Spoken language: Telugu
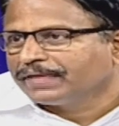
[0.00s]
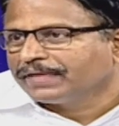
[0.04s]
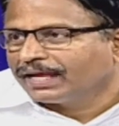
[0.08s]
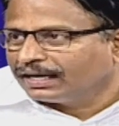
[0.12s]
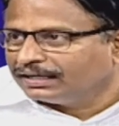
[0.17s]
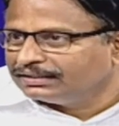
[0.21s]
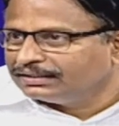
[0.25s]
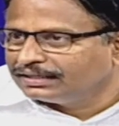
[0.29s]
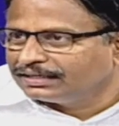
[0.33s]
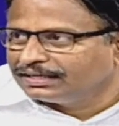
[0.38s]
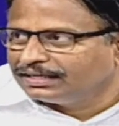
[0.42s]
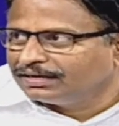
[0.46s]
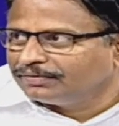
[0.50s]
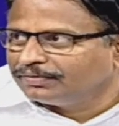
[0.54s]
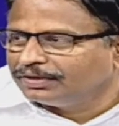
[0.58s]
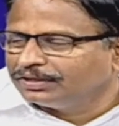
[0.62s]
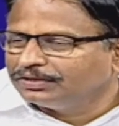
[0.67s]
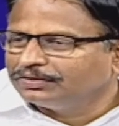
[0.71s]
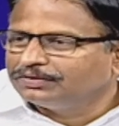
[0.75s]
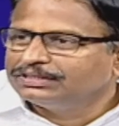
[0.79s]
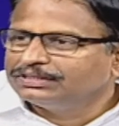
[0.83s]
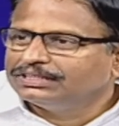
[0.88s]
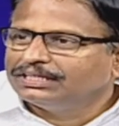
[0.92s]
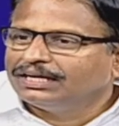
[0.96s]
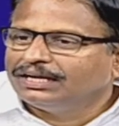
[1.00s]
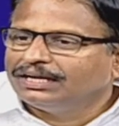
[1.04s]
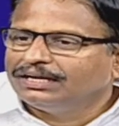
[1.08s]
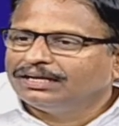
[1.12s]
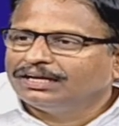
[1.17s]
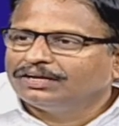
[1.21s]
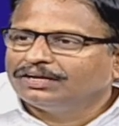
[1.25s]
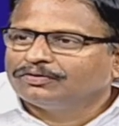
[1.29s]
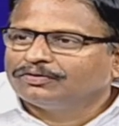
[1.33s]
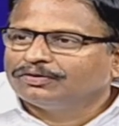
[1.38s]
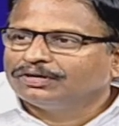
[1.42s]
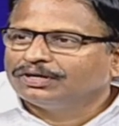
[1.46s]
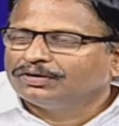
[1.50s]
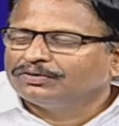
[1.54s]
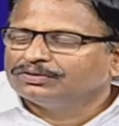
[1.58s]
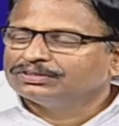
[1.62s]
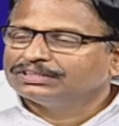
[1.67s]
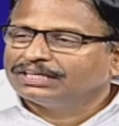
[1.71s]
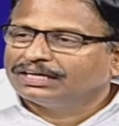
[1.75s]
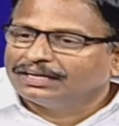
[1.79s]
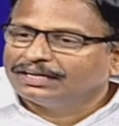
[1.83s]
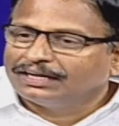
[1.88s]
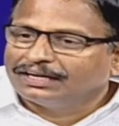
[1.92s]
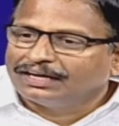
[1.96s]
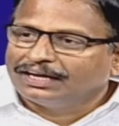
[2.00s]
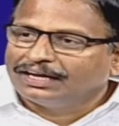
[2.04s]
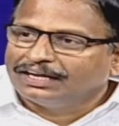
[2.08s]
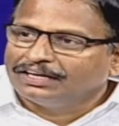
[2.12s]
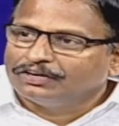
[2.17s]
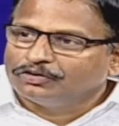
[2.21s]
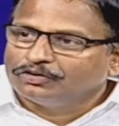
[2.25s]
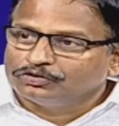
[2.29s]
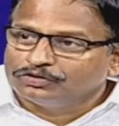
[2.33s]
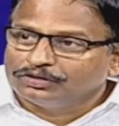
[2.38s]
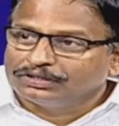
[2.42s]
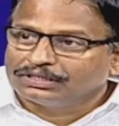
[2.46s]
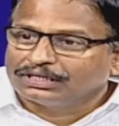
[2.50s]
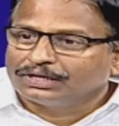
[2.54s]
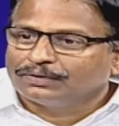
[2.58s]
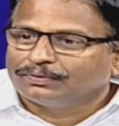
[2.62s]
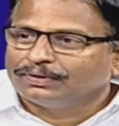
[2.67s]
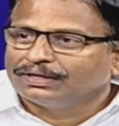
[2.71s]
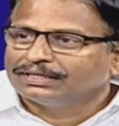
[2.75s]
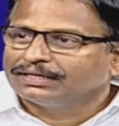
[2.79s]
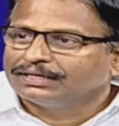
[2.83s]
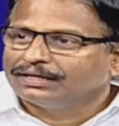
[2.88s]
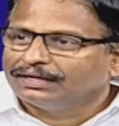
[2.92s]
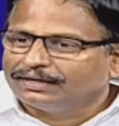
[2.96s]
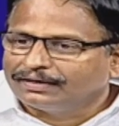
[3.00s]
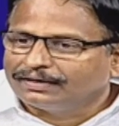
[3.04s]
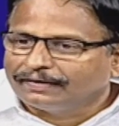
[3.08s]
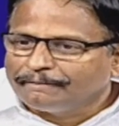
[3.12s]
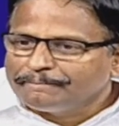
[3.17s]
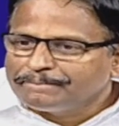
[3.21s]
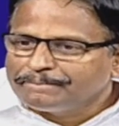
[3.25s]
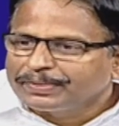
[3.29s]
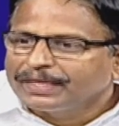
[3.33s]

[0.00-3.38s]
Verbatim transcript: రాజకీయం ఎందుకు చేయాలి అనుకున్నాడు సడన్గా ఇన్ని రోజుల తర్వాత అంటే